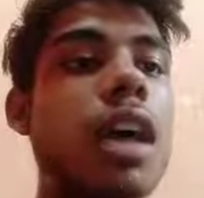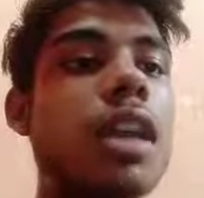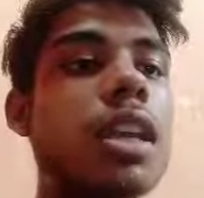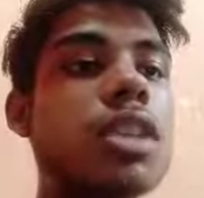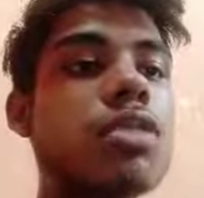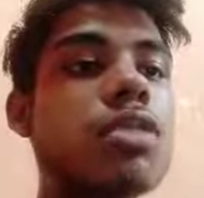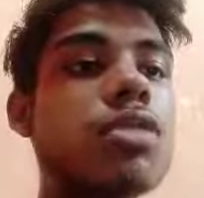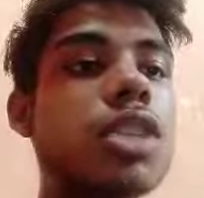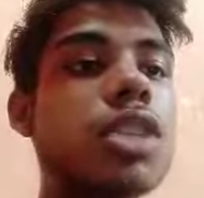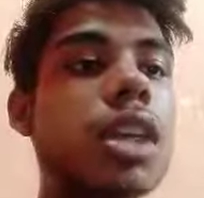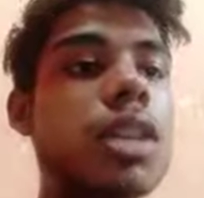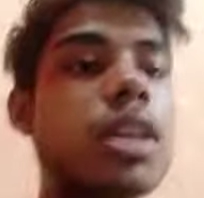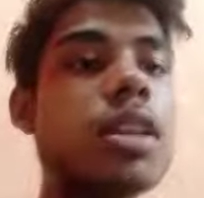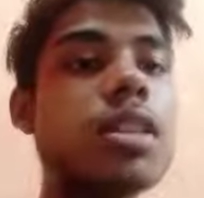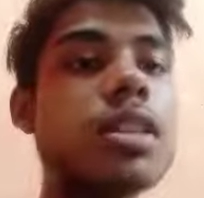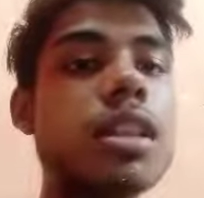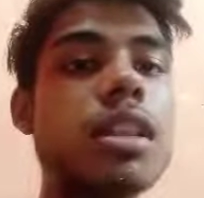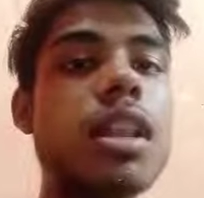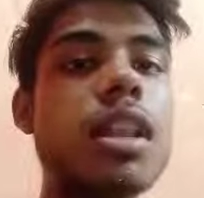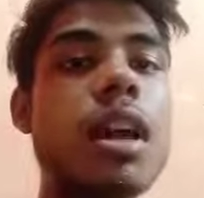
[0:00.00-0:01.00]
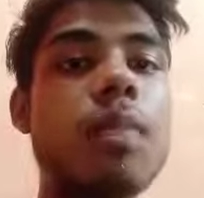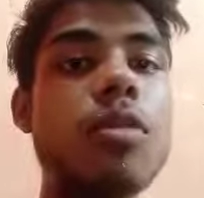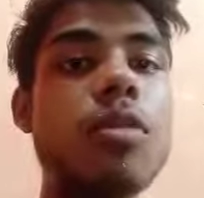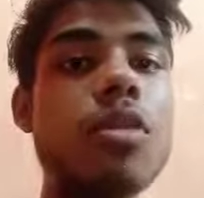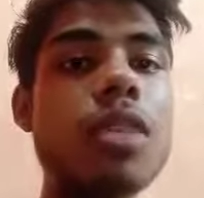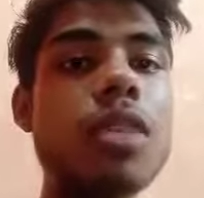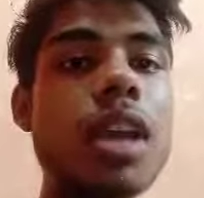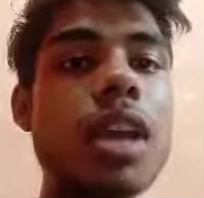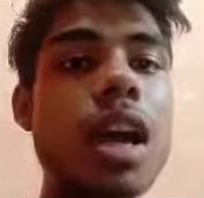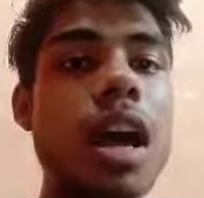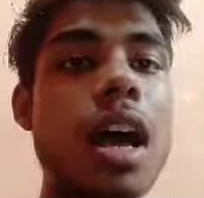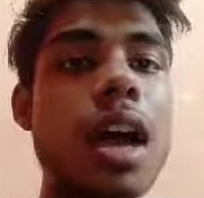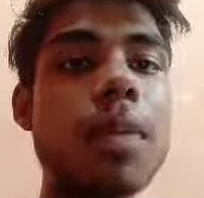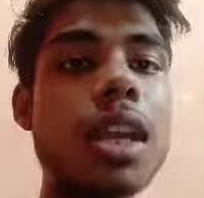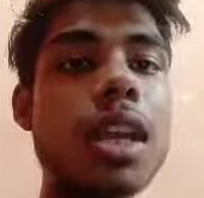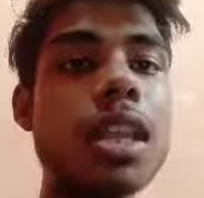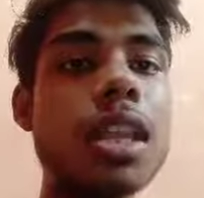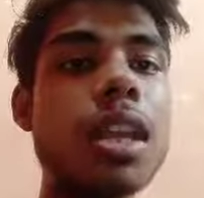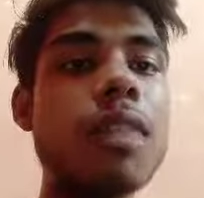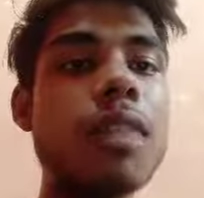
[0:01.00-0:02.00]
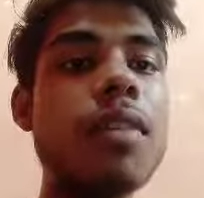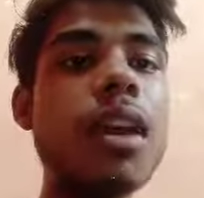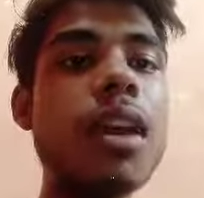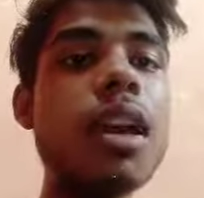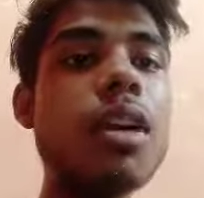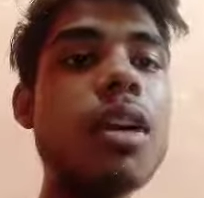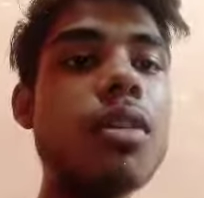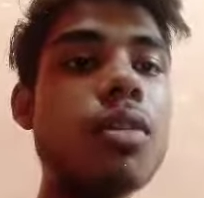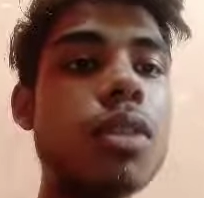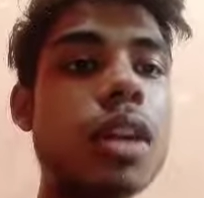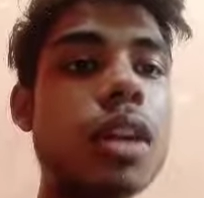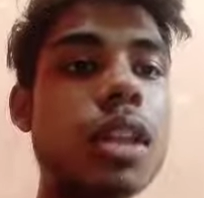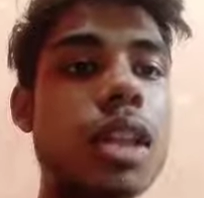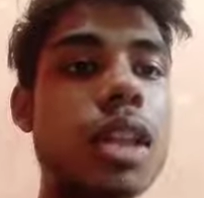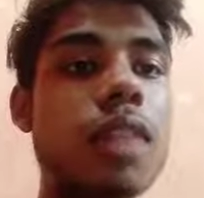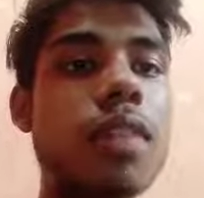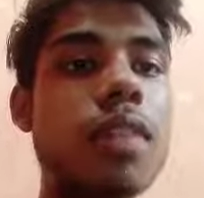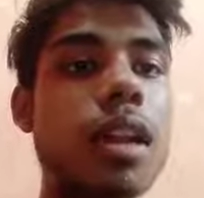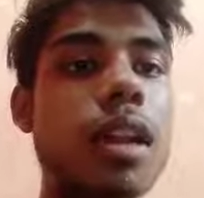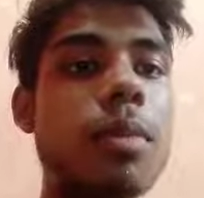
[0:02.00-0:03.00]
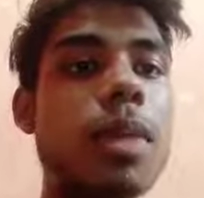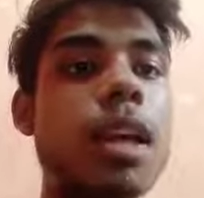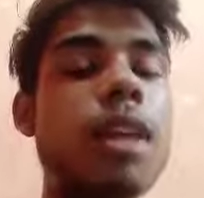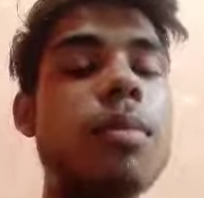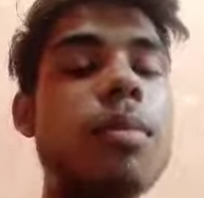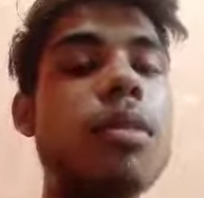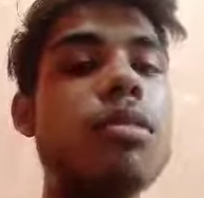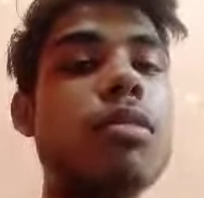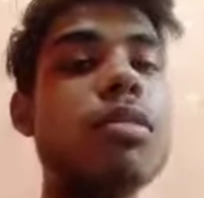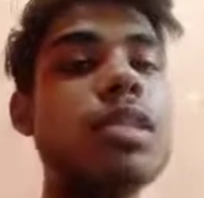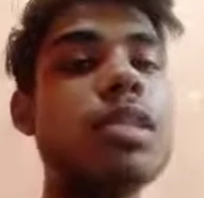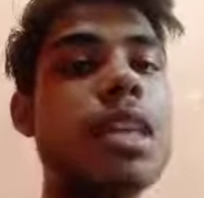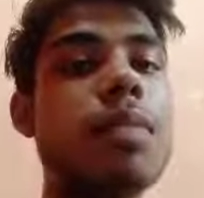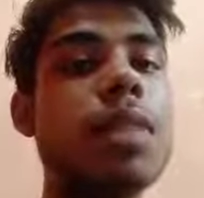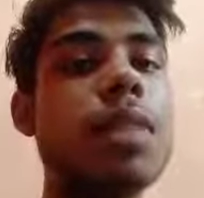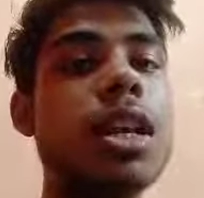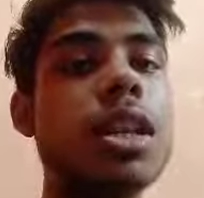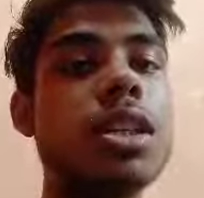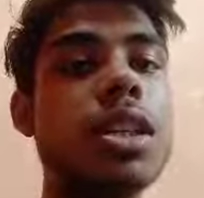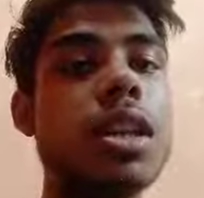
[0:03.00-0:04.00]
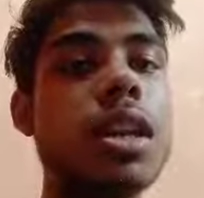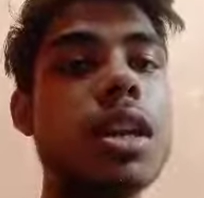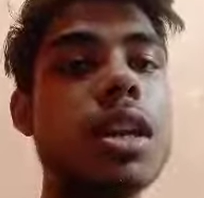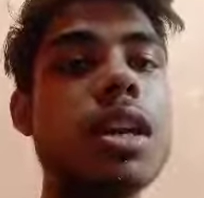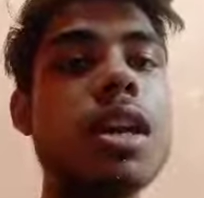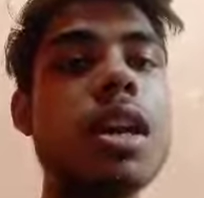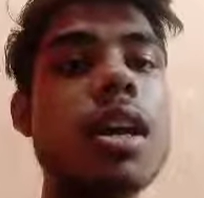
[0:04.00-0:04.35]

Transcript: इसको चेक कर सकते हैं हम लोग कि आपकी इधर वाला और इधर वाला ब्रैकेट बिल्कुल सेम आना चाहिए